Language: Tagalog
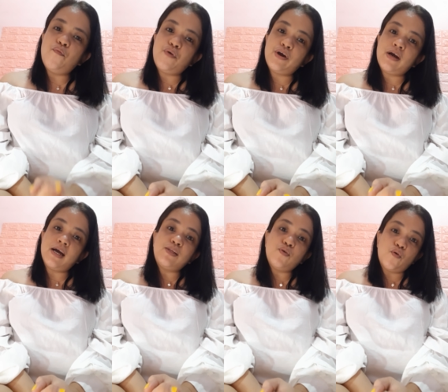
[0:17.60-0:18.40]
work
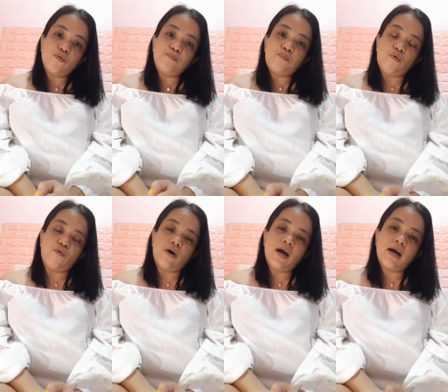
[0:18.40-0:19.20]
at home
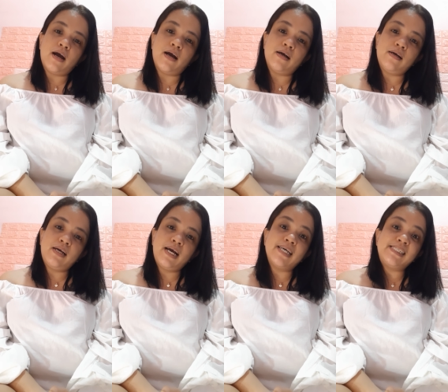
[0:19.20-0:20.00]
po ang
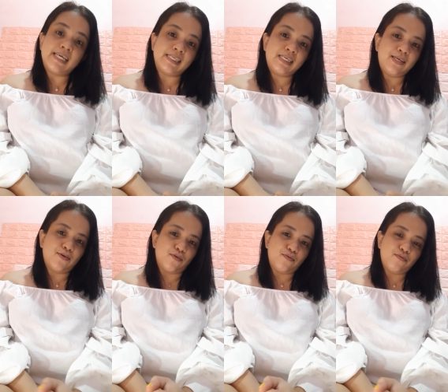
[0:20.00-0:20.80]
kasesi
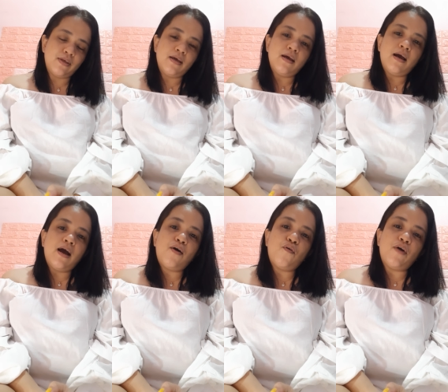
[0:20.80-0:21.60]
nyo.
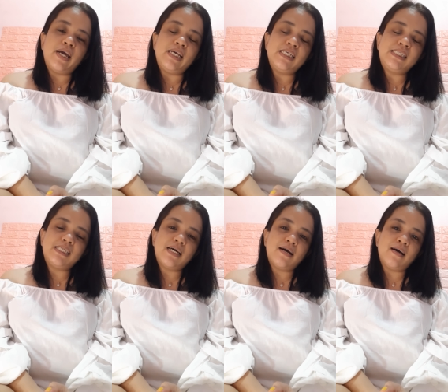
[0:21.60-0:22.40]
Ako ay
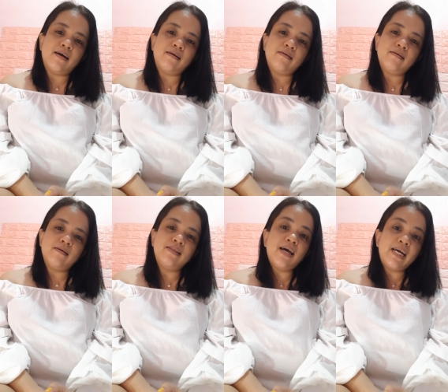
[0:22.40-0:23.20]
isang
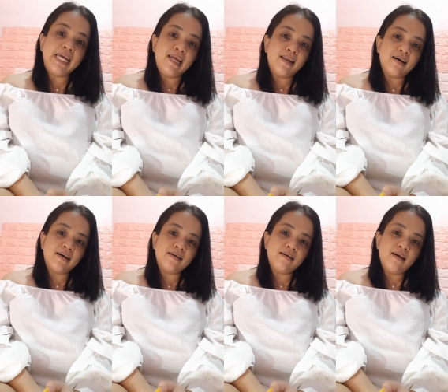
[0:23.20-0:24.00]

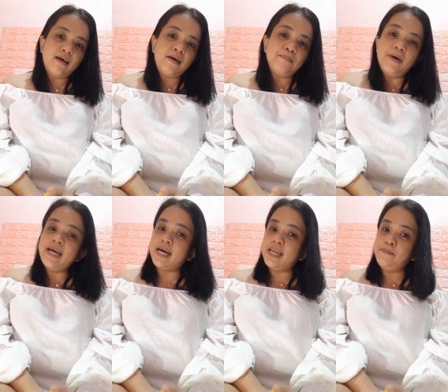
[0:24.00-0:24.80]
dakilang
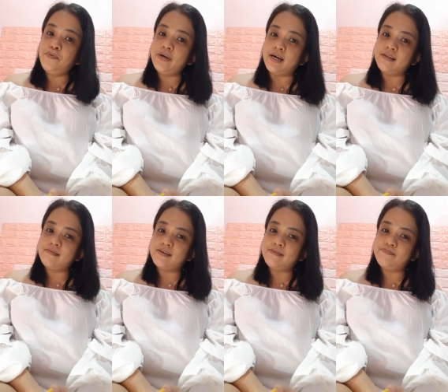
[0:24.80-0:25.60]
bayaning puyat
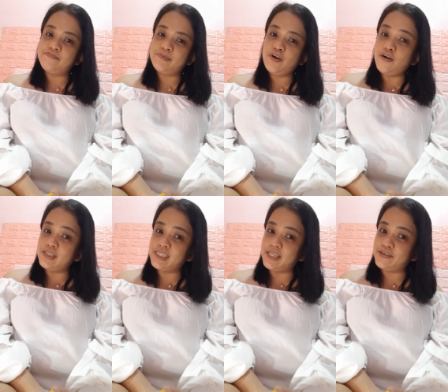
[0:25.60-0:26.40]

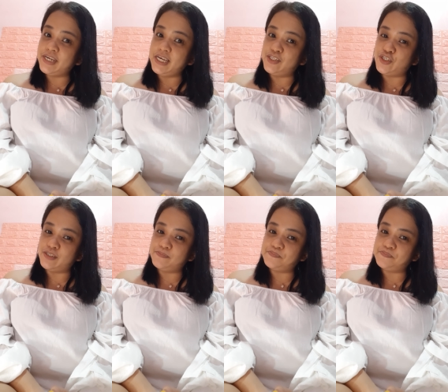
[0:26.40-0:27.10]
call center agent.